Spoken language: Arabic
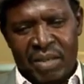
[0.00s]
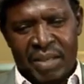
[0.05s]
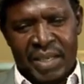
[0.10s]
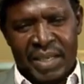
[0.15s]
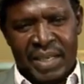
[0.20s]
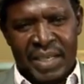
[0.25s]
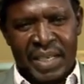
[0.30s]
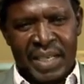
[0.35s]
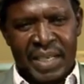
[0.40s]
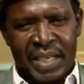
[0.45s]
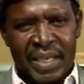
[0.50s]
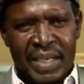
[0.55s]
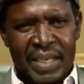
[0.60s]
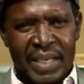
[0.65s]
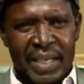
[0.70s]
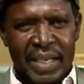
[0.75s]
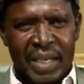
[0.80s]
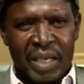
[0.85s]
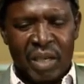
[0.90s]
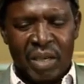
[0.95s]

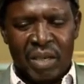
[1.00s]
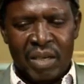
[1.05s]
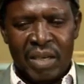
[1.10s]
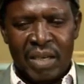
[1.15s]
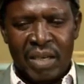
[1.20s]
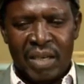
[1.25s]
آه،